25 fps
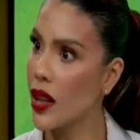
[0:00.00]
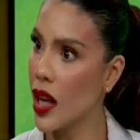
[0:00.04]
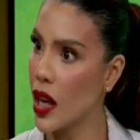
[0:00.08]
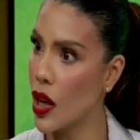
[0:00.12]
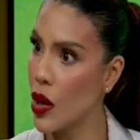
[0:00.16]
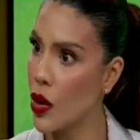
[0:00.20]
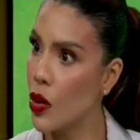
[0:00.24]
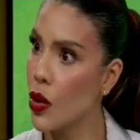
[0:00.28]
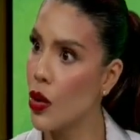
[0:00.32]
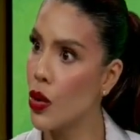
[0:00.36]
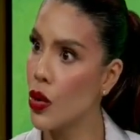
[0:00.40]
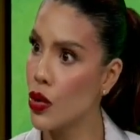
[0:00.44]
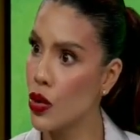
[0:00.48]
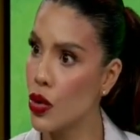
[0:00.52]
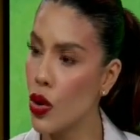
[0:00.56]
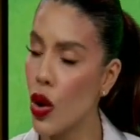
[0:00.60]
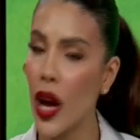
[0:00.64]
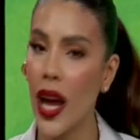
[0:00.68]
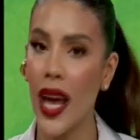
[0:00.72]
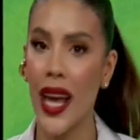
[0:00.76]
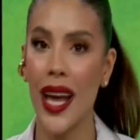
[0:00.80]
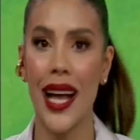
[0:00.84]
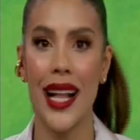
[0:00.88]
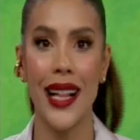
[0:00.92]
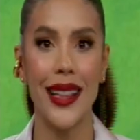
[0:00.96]
incluso
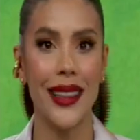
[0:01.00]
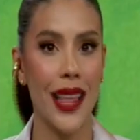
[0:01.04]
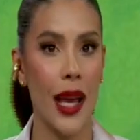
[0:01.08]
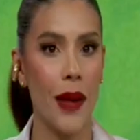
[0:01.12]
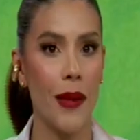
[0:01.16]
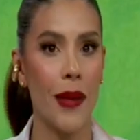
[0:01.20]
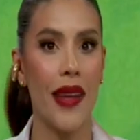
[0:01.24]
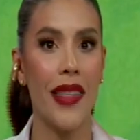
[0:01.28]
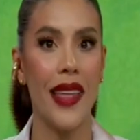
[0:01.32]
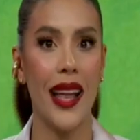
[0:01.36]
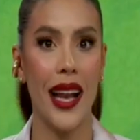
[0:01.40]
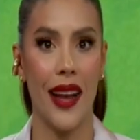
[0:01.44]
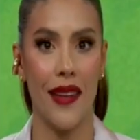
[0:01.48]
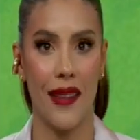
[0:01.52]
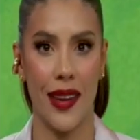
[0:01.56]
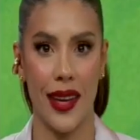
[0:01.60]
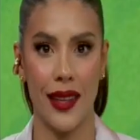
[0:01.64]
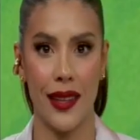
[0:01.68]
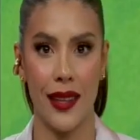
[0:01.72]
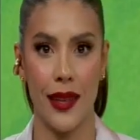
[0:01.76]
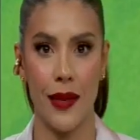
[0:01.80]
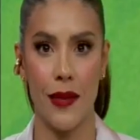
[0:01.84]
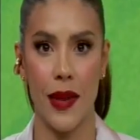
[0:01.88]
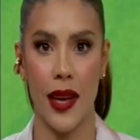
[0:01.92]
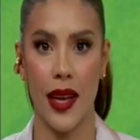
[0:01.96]
en el tema de la
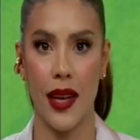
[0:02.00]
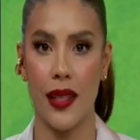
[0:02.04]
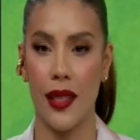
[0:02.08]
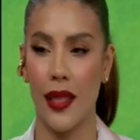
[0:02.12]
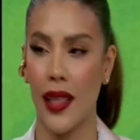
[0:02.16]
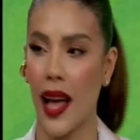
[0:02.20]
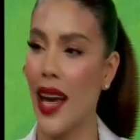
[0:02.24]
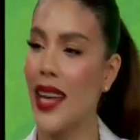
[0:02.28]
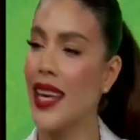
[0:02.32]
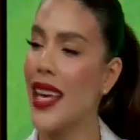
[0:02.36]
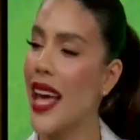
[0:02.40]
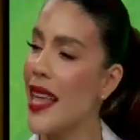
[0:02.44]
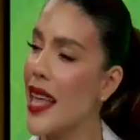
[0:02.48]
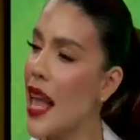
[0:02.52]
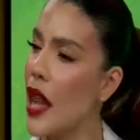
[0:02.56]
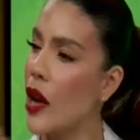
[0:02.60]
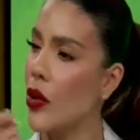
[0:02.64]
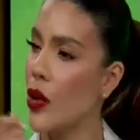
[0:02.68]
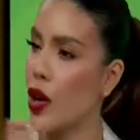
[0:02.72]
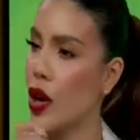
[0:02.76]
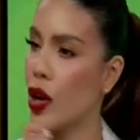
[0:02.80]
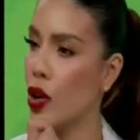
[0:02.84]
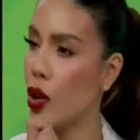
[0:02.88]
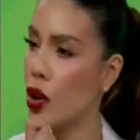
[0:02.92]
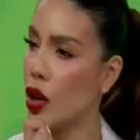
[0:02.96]
vestimenta. Y hay
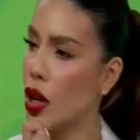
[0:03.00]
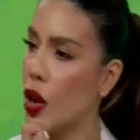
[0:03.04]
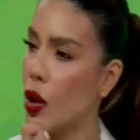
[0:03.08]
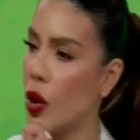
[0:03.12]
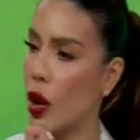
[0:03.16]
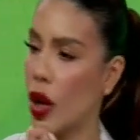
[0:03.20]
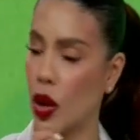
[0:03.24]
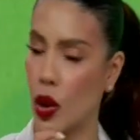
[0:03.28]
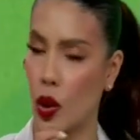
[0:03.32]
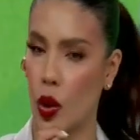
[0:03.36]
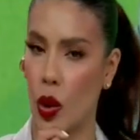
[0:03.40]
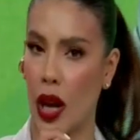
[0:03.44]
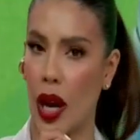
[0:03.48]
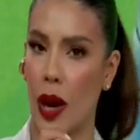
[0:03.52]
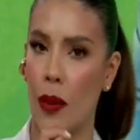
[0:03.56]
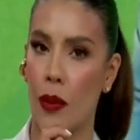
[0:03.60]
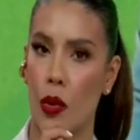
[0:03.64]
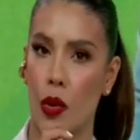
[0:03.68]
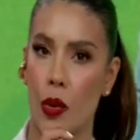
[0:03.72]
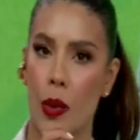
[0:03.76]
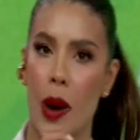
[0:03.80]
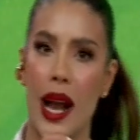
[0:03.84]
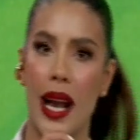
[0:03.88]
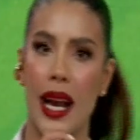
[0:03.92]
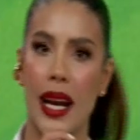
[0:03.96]
algo que yo quiero que
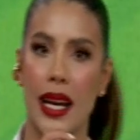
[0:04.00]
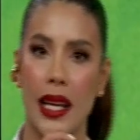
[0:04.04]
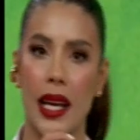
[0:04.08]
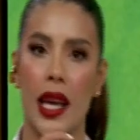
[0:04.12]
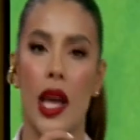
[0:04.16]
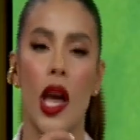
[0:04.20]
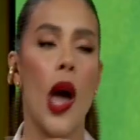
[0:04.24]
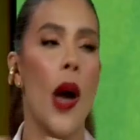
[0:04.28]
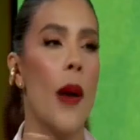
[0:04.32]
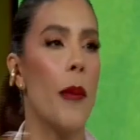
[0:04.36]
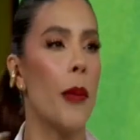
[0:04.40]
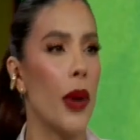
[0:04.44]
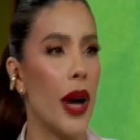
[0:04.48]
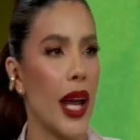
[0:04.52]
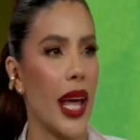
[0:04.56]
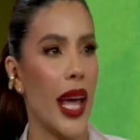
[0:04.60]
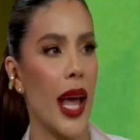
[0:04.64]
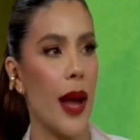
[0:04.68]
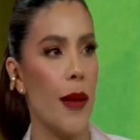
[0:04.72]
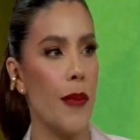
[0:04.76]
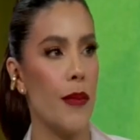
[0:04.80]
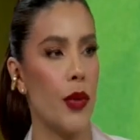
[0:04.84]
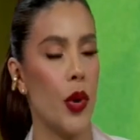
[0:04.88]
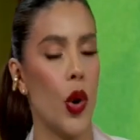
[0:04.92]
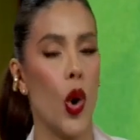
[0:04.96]
toquemos, Valerie. Por
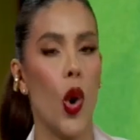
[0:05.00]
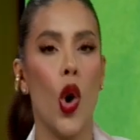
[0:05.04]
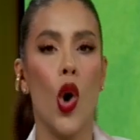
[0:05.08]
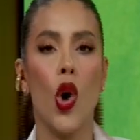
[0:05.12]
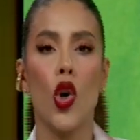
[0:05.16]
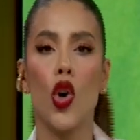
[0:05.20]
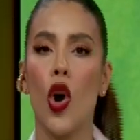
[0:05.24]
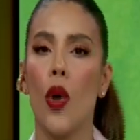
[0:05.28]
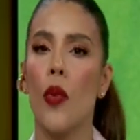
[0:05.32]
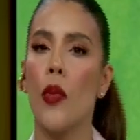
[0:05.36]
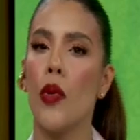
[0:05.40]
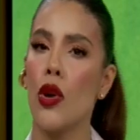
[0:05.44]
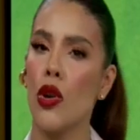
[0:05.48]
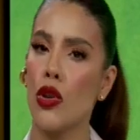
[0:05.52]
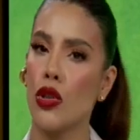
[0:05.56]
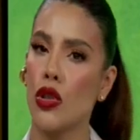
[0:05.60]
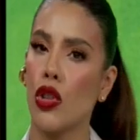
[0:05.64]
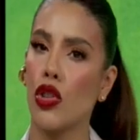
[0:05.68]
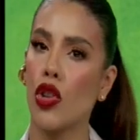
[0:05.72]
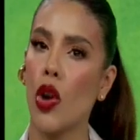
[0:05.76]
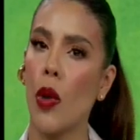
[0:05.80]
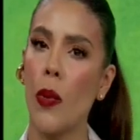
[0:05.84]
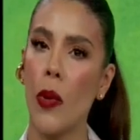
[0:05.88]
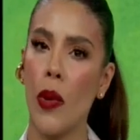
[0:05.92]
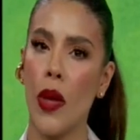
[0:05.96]
ejemplo, cómo
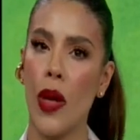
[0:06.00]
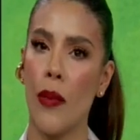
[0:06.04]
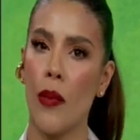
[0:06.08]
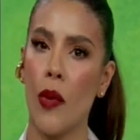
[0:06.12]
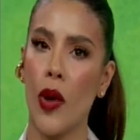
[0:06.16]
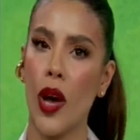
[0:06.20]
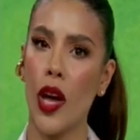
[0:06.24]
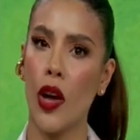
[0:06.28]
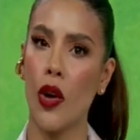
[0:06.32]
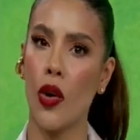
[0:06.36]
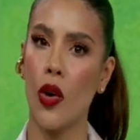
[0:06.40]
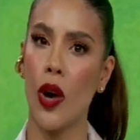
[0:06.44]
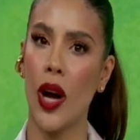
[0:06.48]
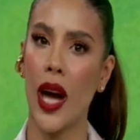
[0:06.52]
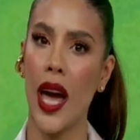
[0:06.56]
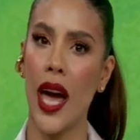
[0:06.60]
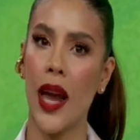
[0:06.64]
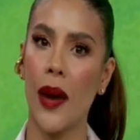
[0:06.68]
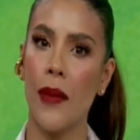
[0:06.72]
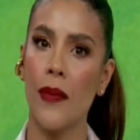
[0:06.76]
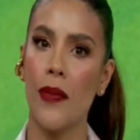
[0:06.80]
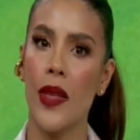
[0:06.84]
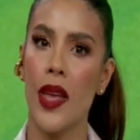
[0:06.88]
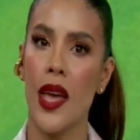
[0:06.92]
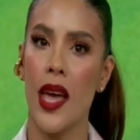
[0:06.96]
nosotros podemos
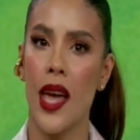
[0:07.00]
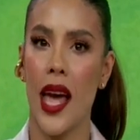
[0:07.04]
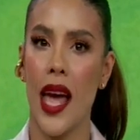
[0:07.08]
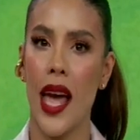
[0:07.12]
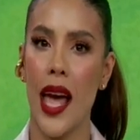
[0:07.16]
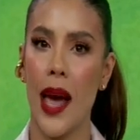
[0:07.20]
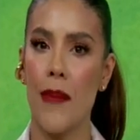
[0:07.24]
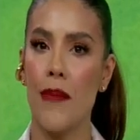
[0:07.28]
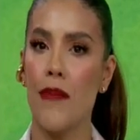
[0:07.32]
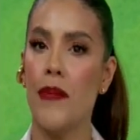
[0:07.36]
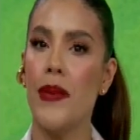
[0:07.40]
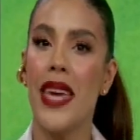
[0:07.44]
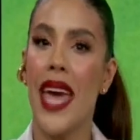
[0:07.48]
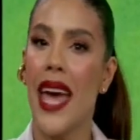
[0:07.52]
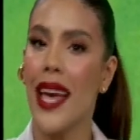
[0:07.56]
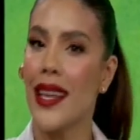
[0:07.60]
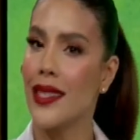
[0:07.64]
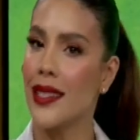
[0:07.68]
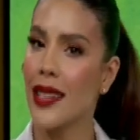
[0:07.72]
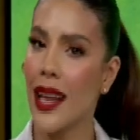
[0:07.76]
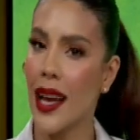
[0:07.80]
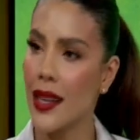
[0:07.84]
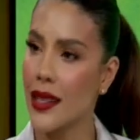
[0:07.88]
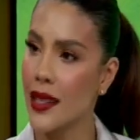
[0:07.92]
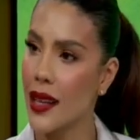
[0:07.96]
escoger eh,
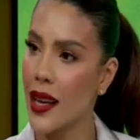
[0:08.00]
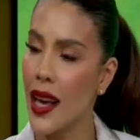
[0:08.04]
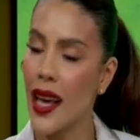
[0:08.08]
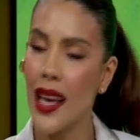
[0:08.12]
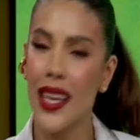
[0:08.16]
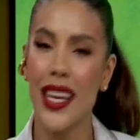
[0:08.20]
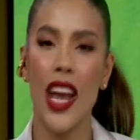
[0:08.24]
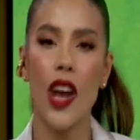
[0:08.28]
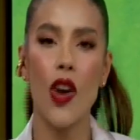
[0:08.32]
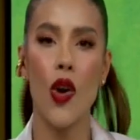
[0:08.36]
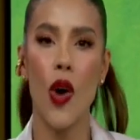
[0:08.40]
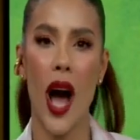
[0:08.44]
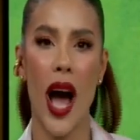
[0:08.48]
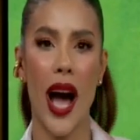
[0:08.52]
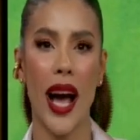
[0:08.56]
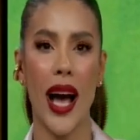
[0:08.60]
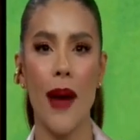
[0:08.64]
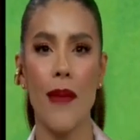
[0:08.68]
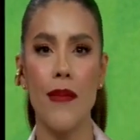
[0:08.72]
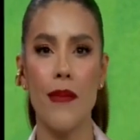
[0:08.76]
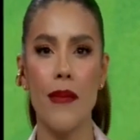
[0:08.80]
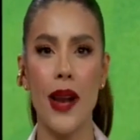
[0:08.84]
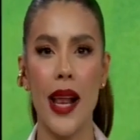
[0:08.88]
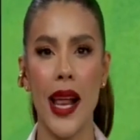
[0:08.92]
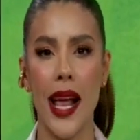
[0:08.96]
piezas que nos
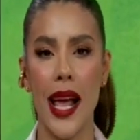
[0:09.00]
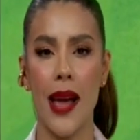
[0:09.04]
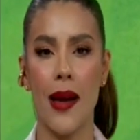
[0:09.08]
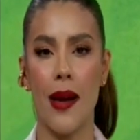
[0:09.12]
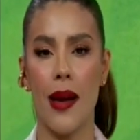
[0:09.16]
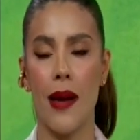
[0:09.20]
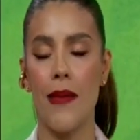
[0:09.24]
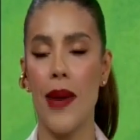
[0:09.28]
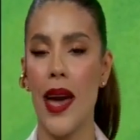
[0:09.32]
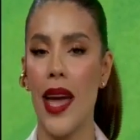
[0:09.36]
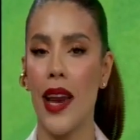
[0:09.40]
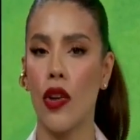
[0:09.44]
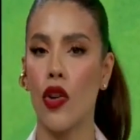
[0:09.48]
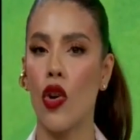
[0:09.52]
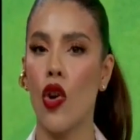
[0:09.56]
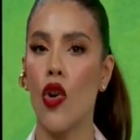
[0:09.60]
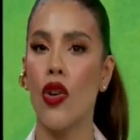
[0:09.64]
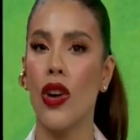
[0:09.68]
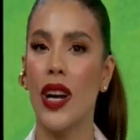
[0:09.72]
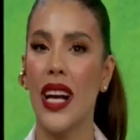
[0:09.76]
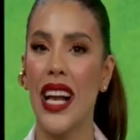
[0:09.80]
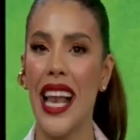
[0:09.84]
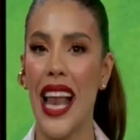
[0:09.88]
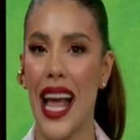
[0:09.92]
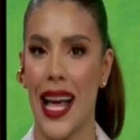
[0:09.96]
hagan eh, ver,
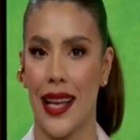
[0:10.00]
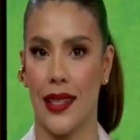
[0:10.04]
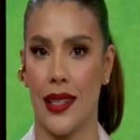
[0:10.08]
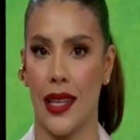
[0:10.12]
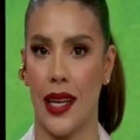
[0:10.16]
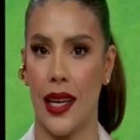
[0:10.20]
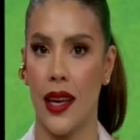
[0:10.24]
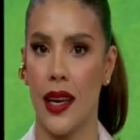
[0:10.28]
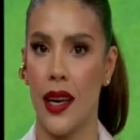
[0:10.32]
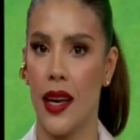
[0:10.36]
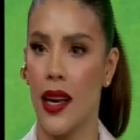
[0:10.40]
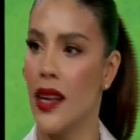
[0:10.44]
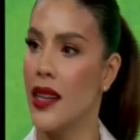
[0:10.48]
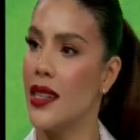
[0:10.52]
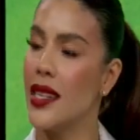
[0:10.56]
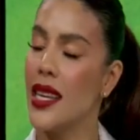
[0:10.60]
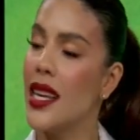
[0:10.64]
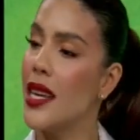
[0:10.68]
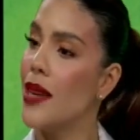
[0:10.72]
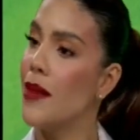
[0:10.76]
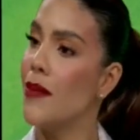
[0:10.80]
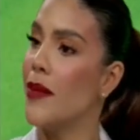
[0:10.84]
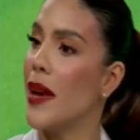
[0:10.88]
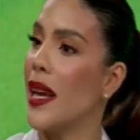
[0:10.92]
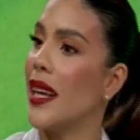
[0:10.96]
con clase, sin
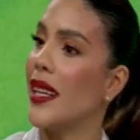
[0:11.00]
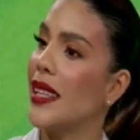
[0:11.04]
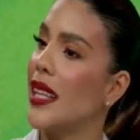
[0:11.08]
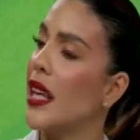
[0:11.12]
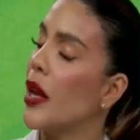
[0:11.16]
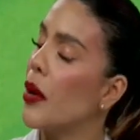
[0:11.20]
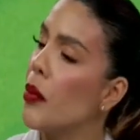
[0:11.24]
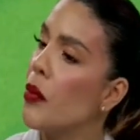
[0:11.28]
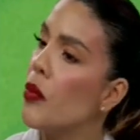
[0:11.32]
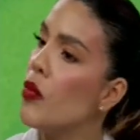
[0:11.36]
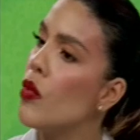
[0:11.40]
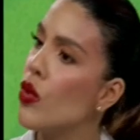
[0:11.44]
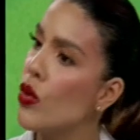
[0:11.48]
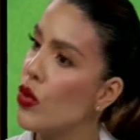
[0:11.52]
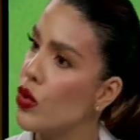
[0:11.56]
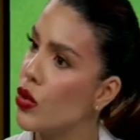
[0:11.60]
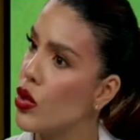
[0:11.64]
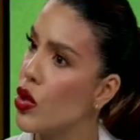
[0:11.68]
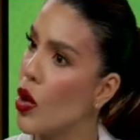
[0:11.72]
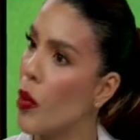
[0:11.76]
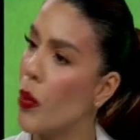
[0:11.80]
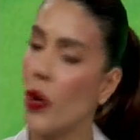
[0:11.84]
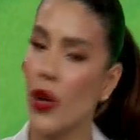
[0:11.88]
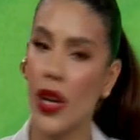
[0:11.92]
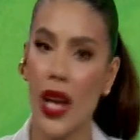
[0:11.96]
invertir
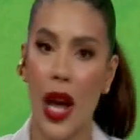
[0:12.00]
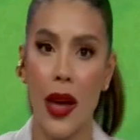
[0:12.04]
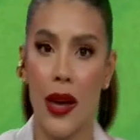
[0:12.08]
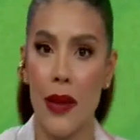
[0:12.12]
mucho, porque hay